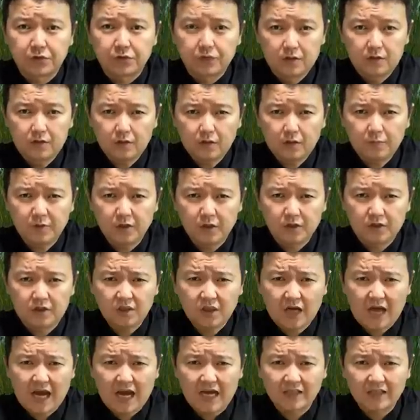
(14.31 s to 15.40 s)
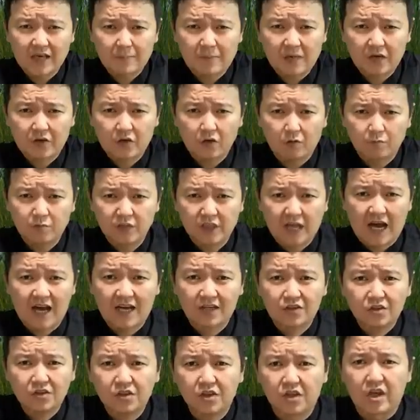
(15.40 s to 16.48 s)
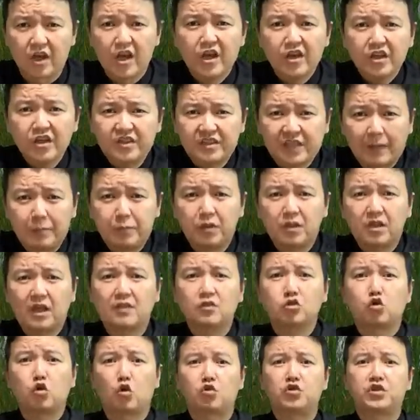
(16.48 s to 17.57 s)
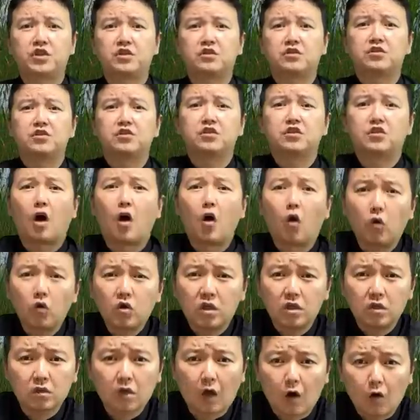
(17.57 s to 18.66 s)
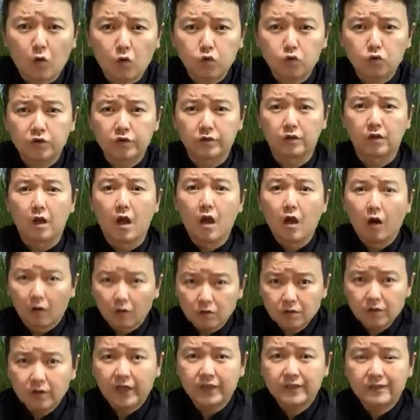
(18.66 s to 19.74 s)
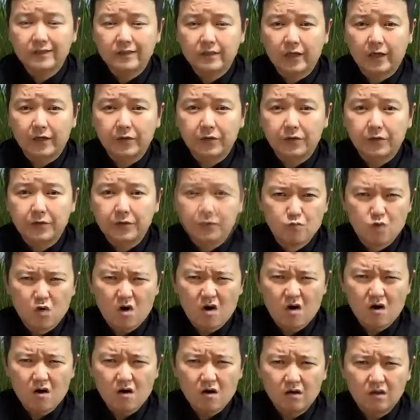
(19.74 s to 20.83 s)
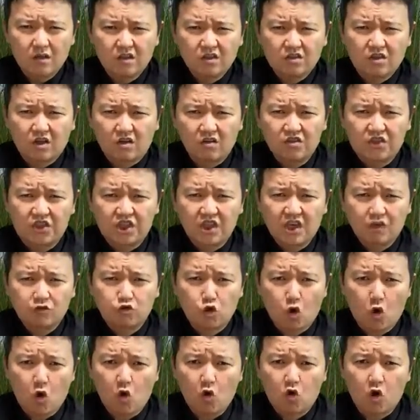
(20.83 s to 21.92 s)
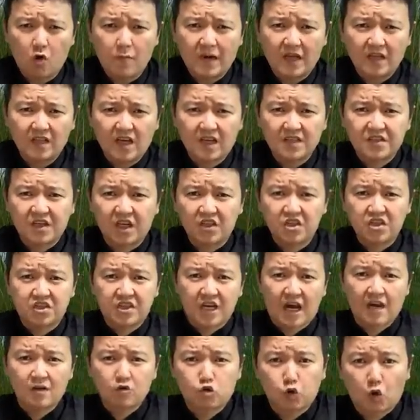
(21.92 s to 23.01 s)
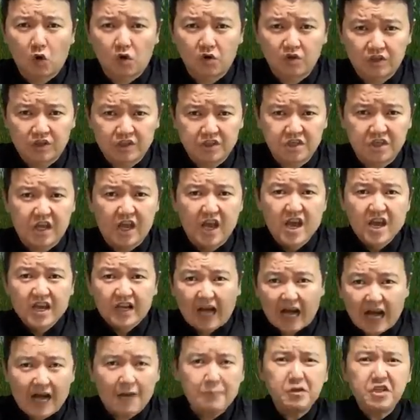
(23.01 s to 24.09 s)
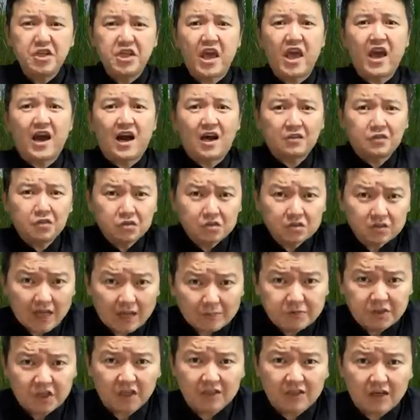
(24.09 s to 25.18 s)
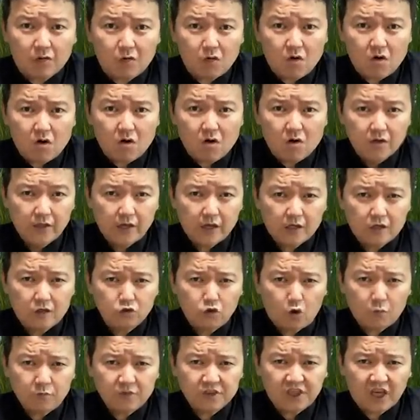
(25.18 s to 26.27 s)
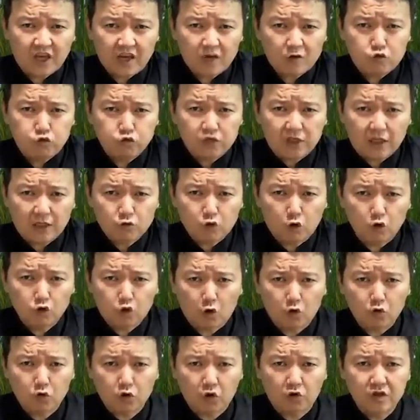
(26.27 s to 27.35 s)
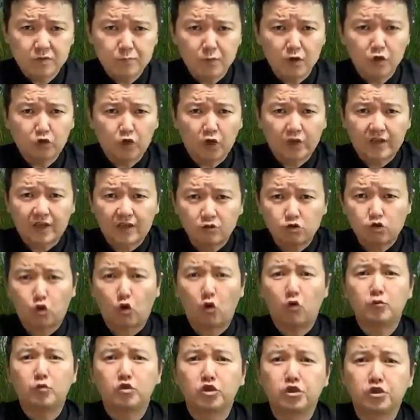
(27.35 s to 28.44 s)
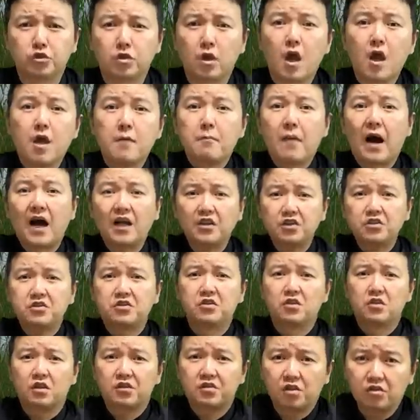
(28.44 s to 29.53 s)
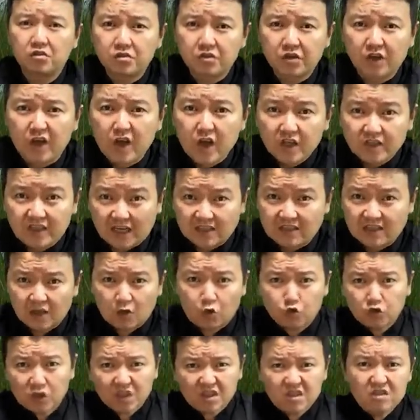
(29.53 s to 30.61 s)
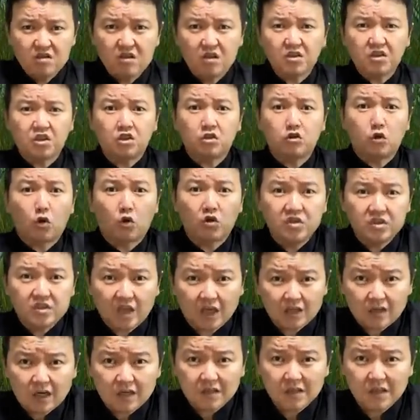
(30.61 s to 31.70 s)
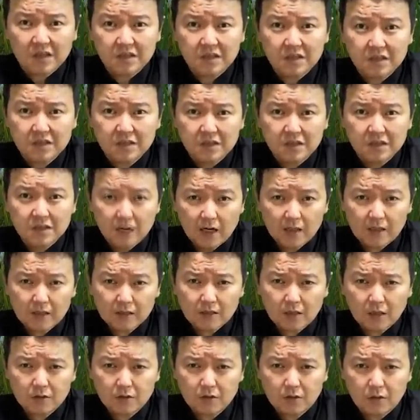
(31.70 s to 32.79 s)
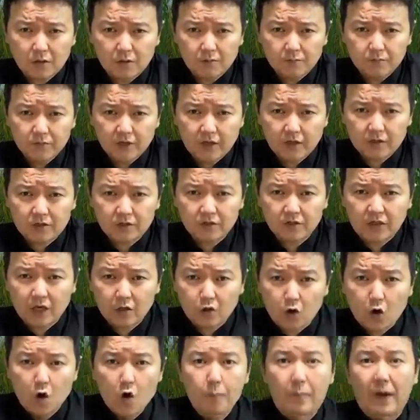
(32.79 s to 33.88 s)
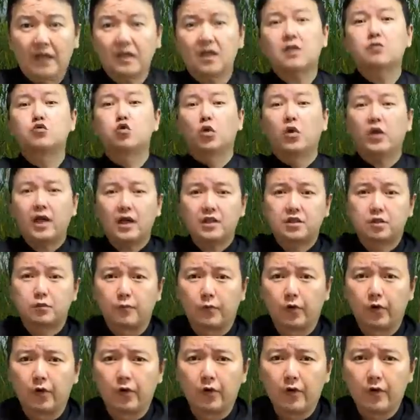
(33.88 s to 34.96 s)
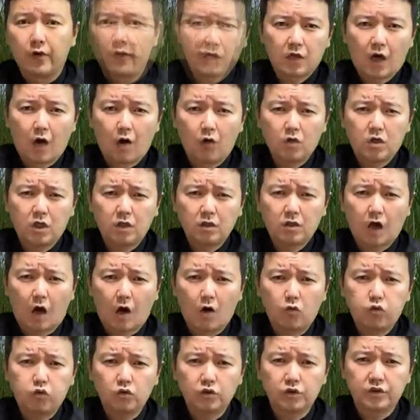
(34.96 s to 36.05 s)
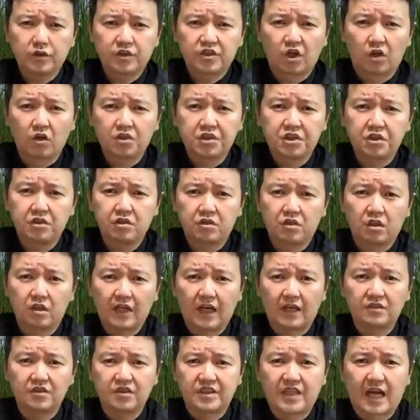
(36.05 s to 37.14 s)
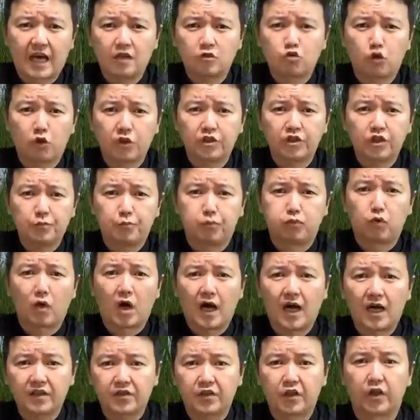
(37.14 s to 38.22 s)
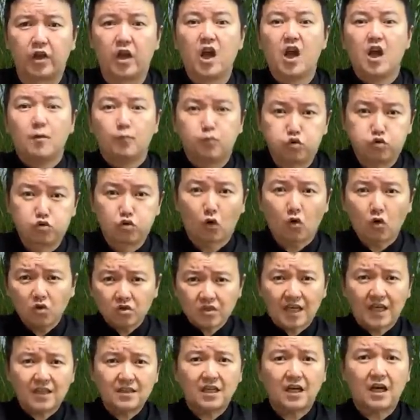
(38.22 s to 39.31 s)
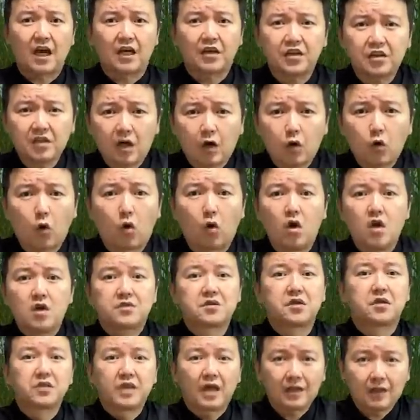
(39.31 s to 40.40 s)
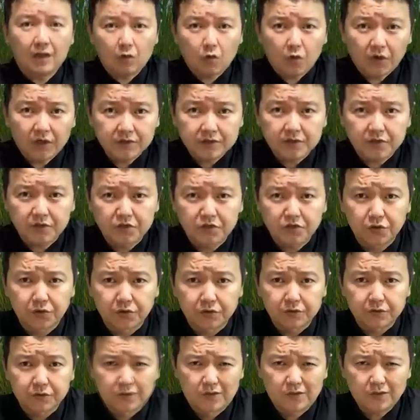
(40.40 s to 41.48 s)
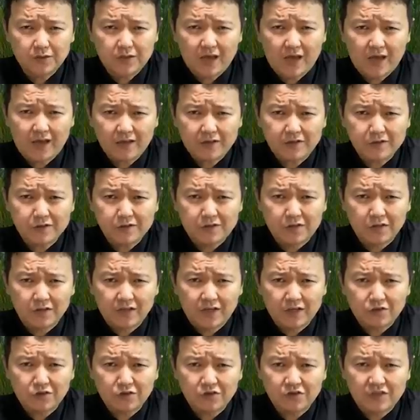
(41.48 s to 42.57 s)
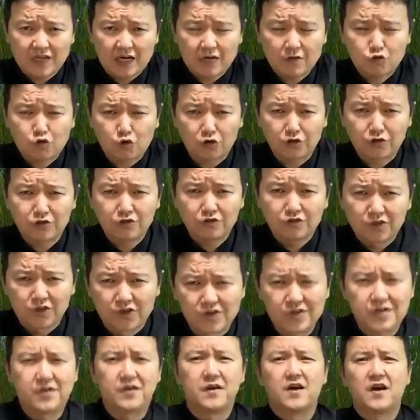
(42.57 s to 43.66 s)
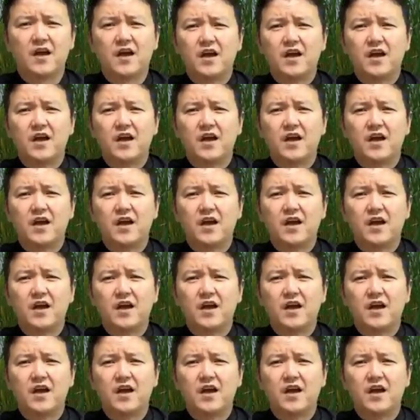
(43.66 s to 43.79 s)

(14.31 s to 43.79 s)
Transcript: 그러면 그 하나밖에 없는 아들이 이 잡혔다는 소식을 들은 다오커 다오후는 어떠했을까요? 뭐 그 덩치가 조그만 난쟁이 짱조린이 감히 내 아들을 납치했다고? 내 그놈이 새 군사 총통으로 임명됐다는 소문은 많이 들었었는데 다짜고짜 이런 식으로 인사를 한다니 아니 알았다 그럼내 그대로 받아줘야지 뭐 타오크 타오후는 서신을 전하는 짱조린이 부하한테 무조건 찾아가겠다고 전하라고 했었는데그 얘기를 전해들은 짱조린은 헤!